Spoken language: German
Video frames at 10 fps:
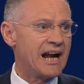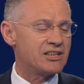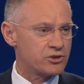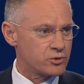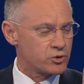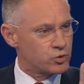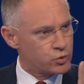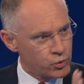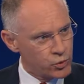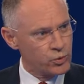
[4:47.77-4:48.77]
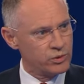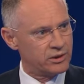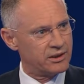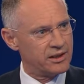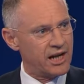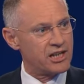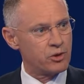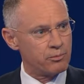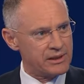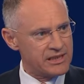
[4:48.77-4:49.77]
Also so zu tun,
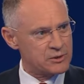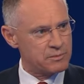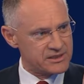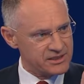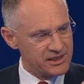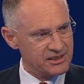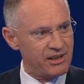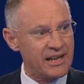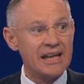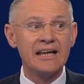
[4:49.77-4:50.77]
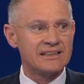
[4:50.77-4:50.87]
als ob hier nichts passiert wäre.